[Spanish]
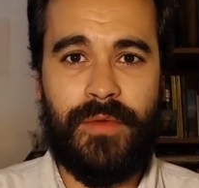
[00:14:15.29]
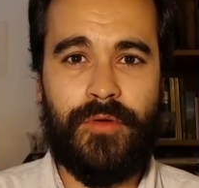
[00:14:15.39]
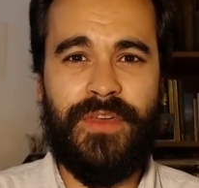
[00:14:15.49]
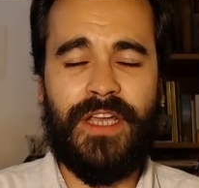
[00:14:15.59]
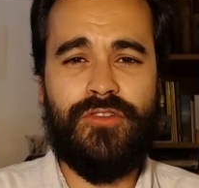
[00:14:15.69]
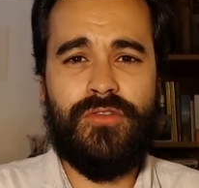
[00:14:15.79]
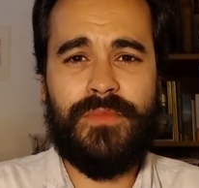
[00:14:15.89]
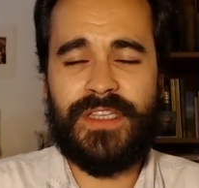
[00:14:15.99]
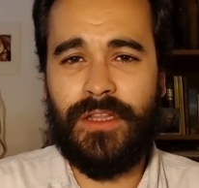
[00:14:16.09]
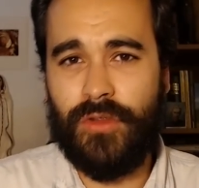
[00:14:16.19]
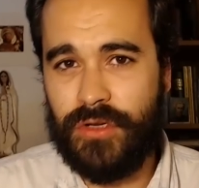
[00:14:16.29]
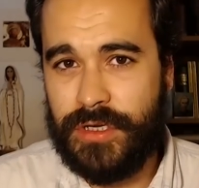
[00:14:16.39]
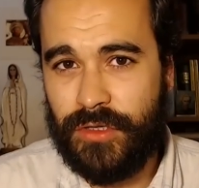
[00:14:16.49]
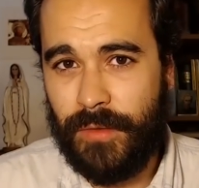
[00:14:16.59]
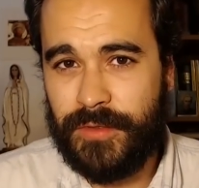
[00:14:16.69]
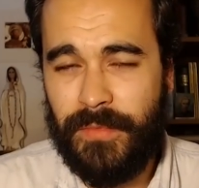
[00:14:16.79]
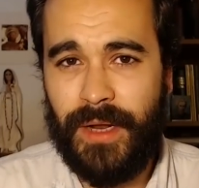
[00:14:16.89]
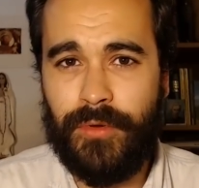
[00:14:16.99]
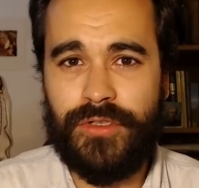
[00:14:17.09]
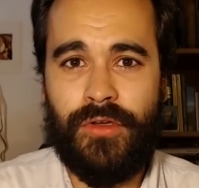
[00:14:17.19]
pues mira, yo me salto los stops,
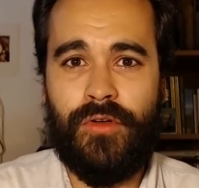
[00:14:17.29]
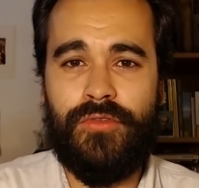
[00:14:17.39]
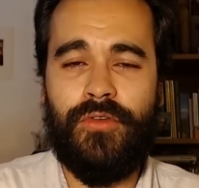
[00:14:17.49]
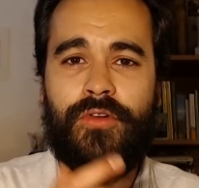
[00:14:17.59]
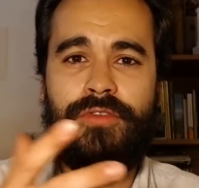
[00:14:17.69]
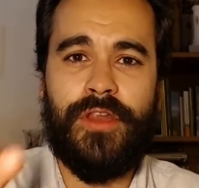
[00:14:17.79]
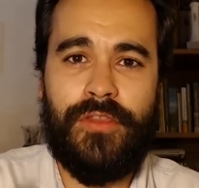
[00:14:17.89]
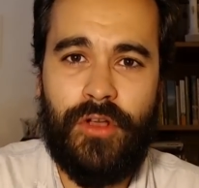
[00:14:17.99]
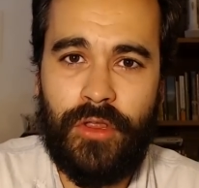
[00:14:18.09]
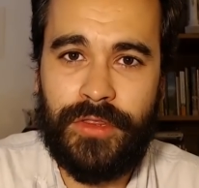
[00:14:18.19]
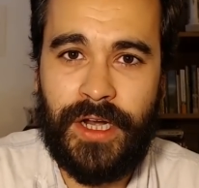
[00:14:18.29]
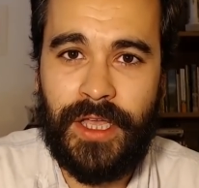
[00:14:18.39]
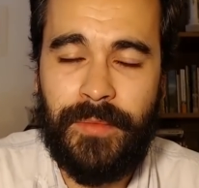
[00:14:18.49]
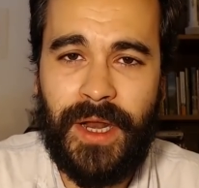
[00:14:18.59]
mira, pues yo conduzco en dirección contraria,